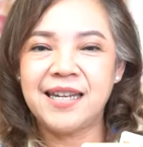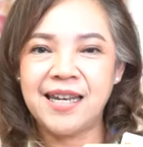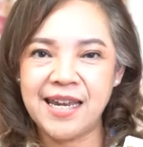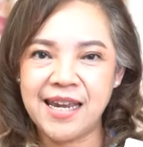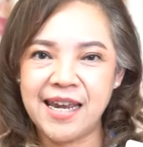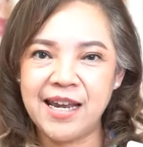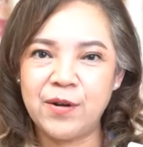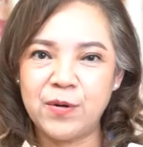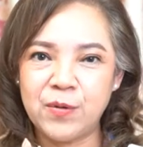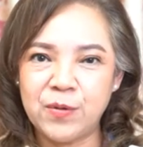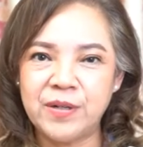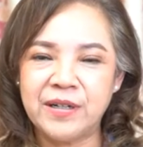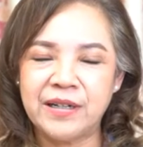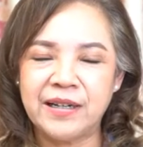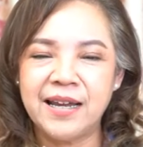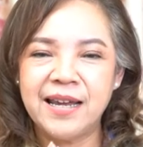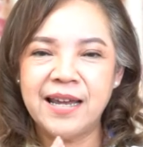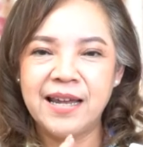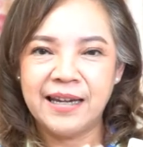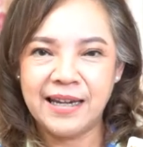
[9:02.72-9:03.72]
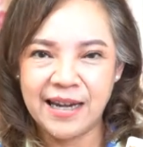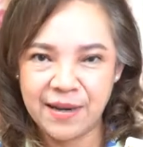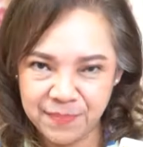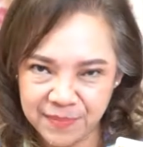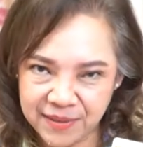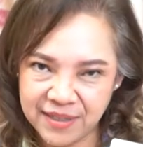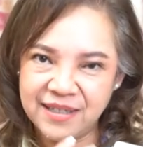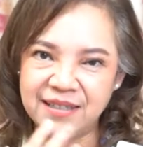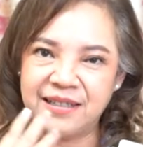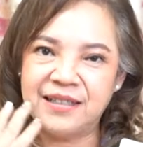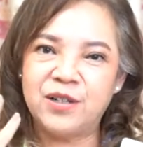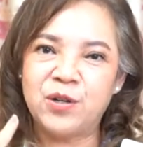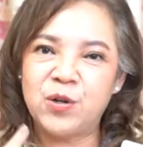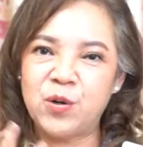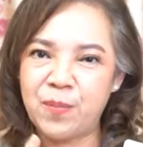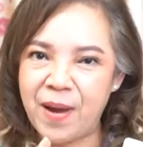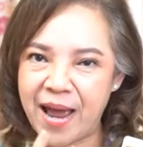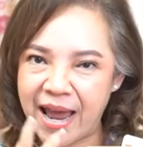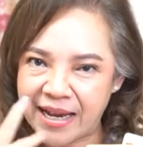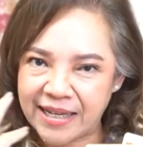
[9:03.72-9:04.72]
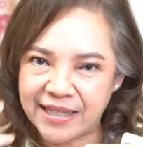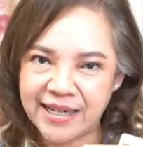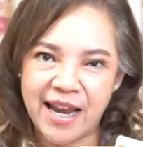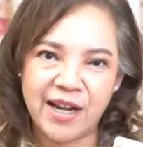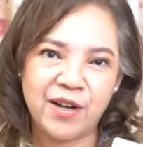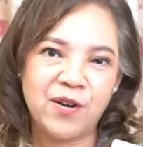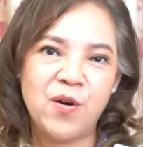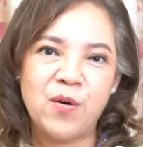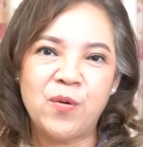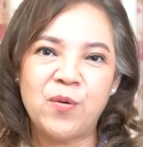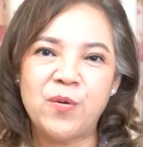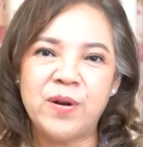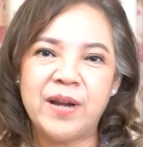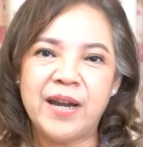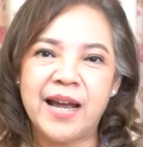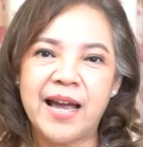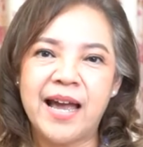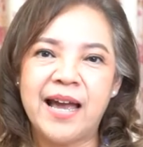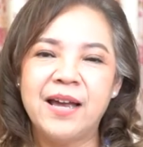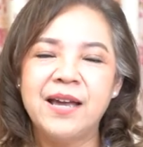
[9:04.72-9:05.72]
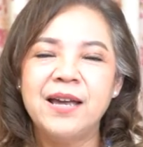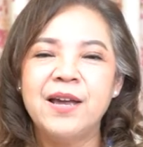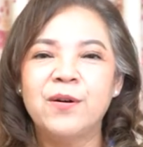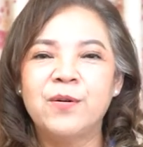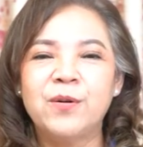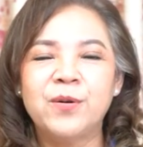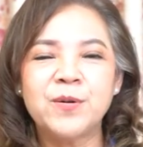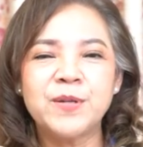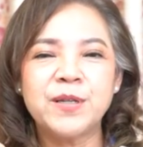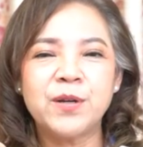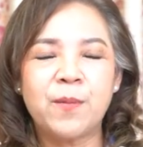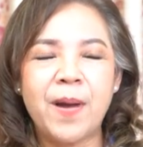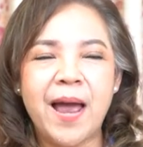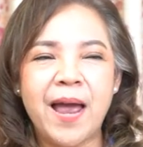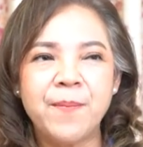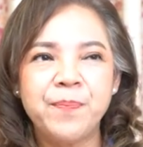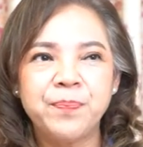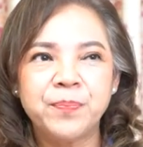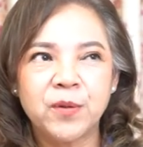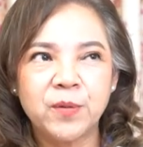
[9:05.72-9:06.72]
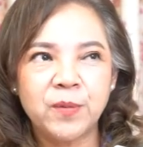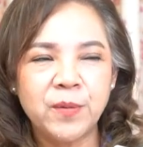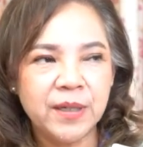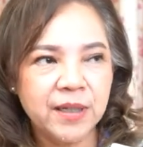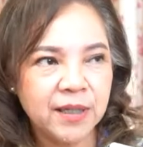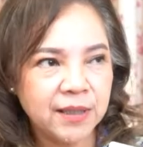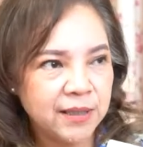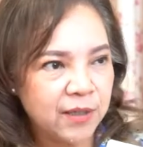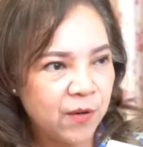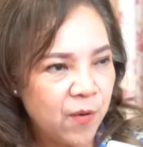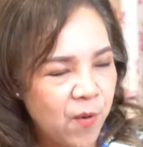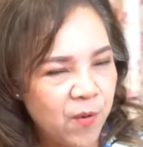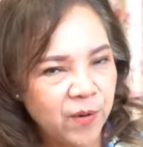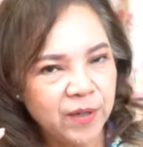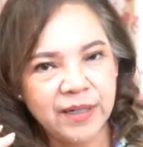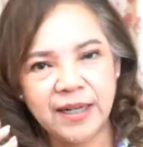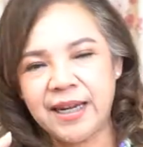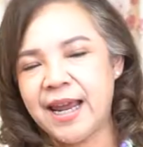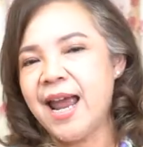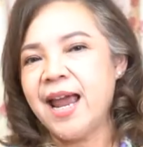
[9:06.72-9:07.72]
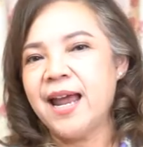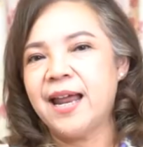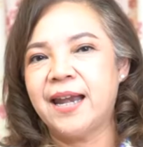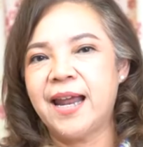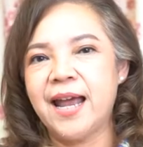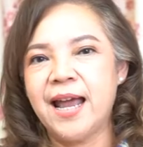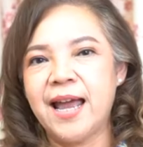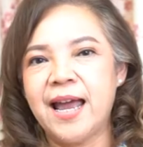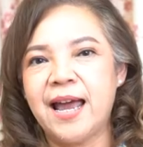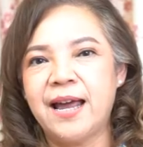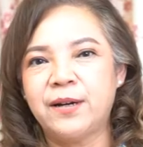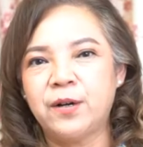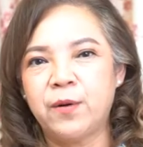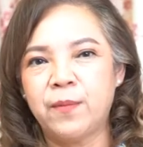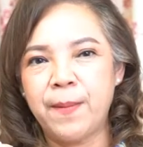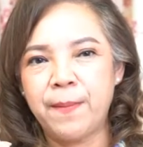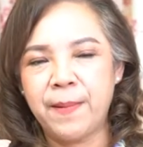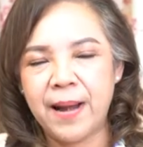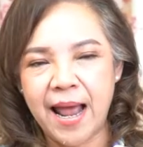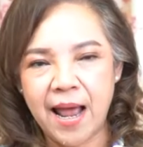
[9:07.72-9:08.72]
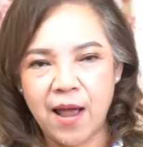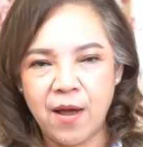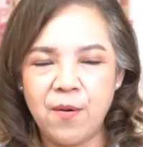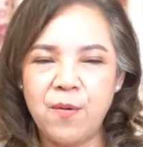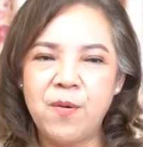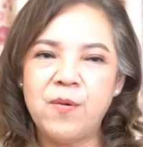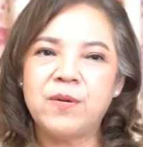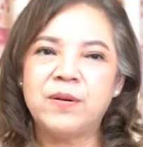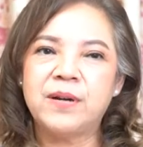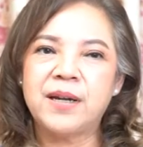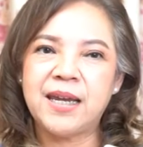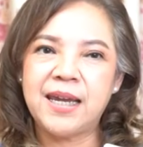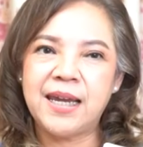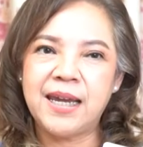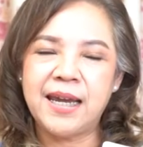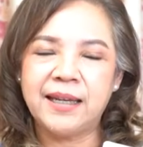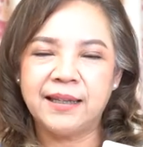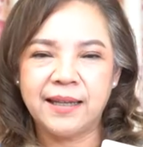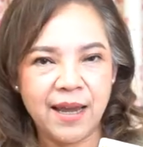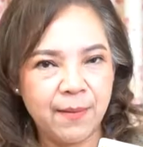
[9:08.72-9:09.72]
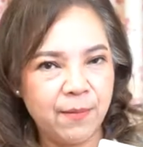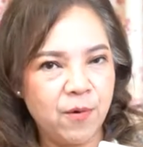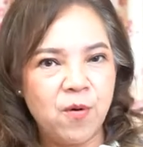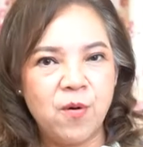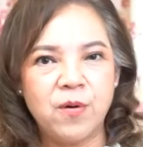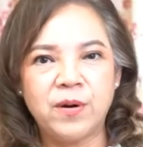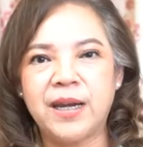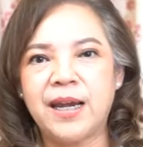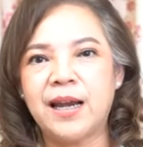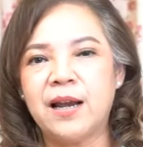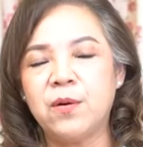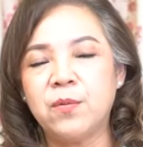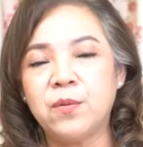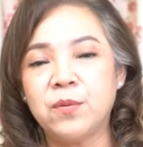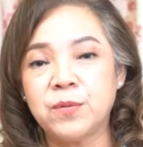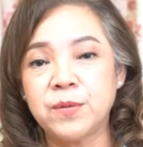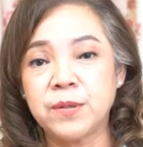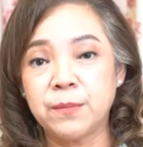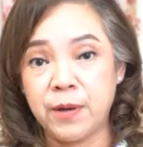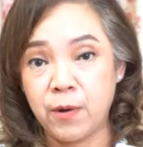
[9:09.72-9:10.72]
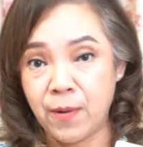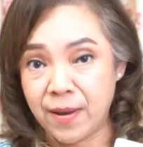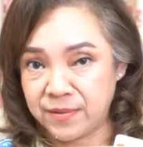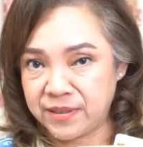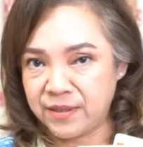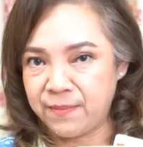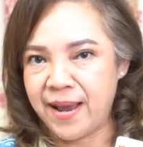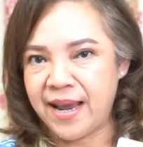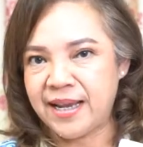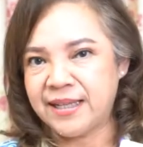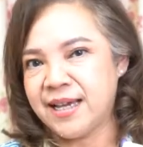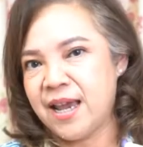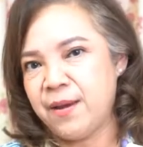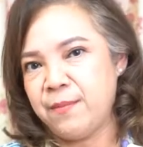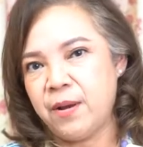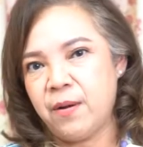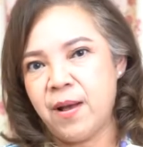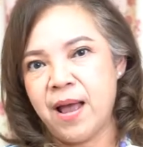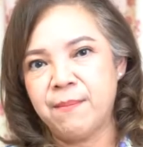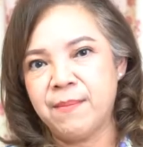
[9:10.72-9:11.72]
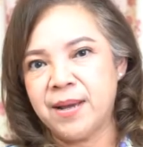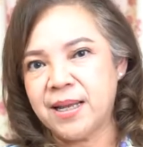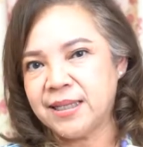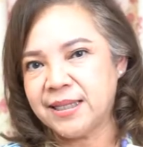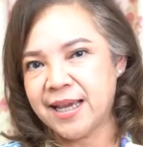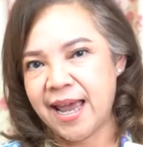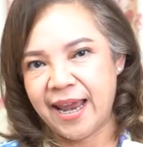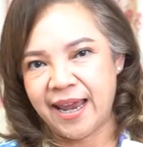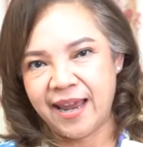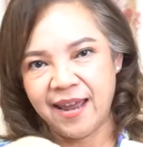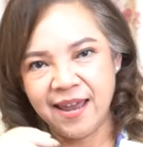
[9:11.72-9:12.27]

ที่คุณนับถือครูบาอาจารย์ของคุณนะคะคุณรู้สึกว่าคุณนึกถึงองค์เนี้ยนะคะหรือว่าพระองค์นี้เทพองค์นี้แล้วคุณรู้สึกมีความสบายใจมีความมั่นใจ